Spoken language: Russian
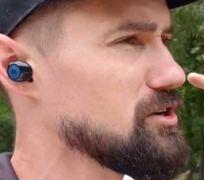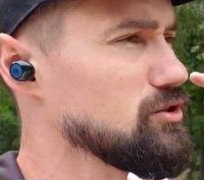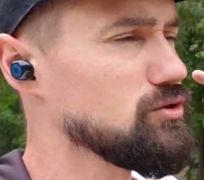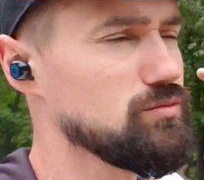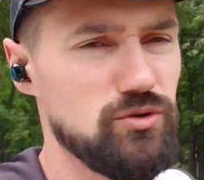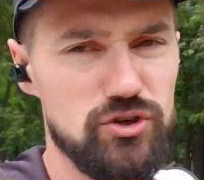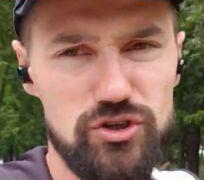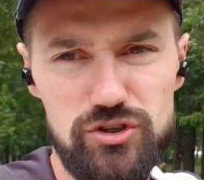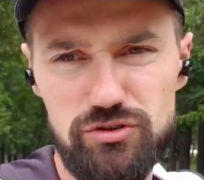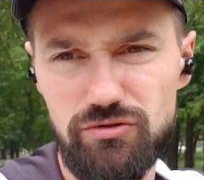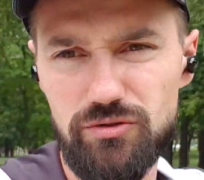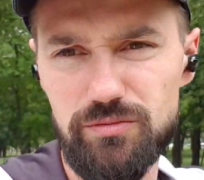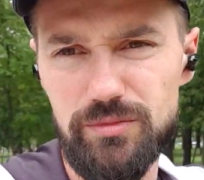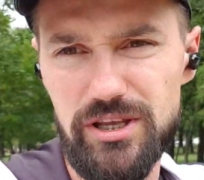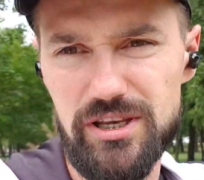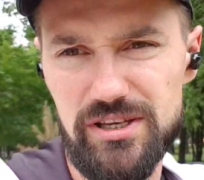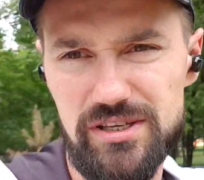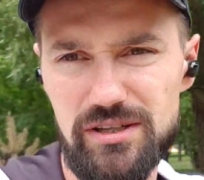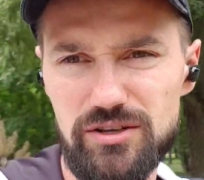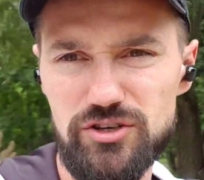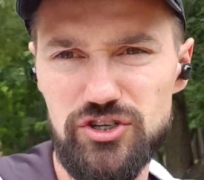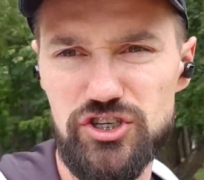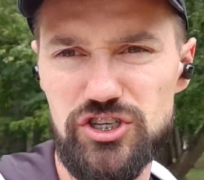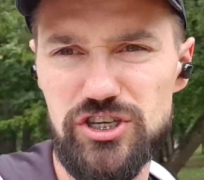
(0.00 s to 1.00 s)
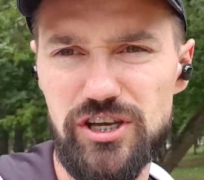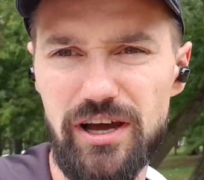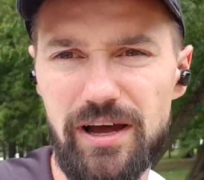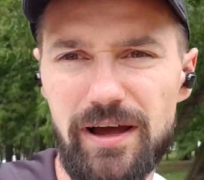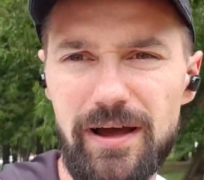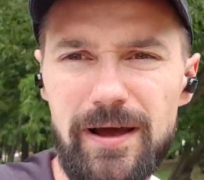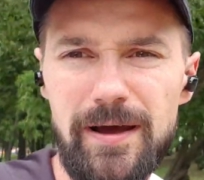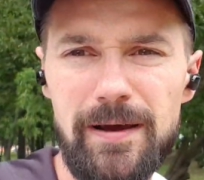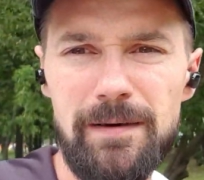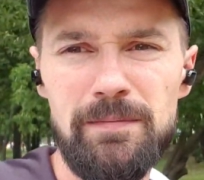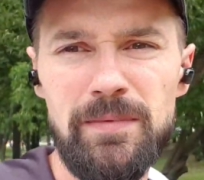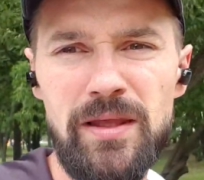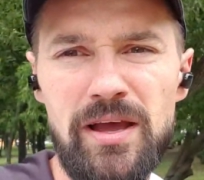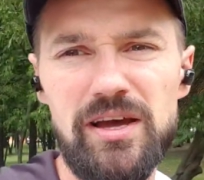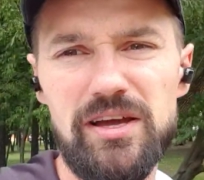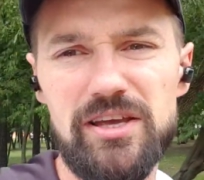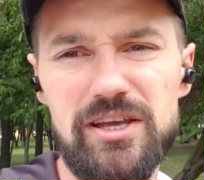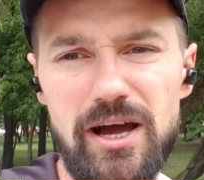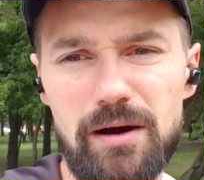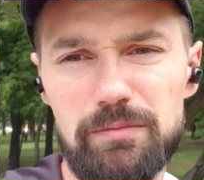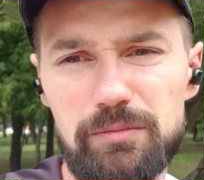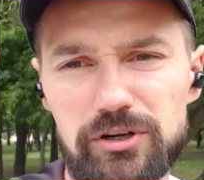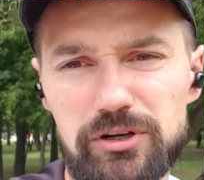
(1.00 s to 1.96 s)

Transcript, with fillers: я думаю, что вы меня слышите. Я